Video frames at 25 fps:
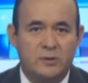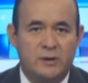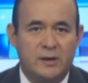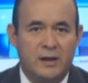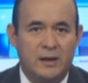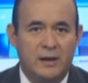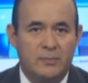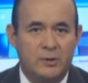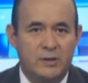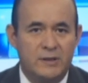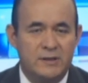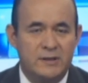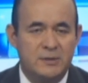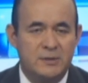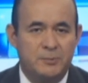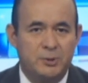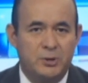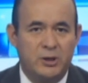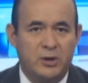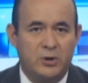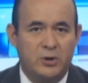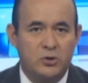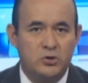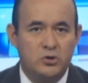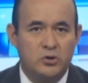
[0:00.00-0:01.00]
esto en el
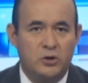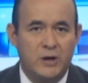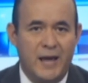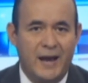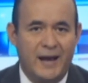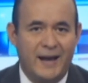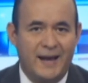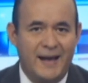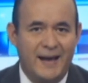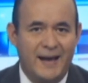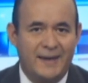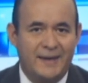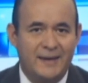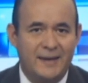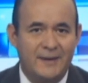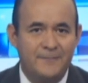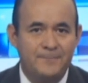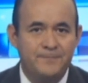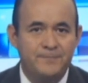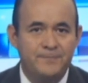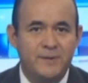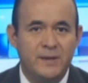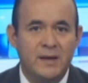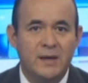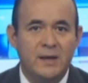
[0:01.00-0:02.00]
municipio de
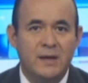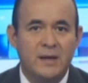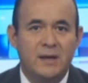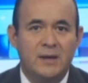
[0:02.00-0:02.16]
Cosoleacaque,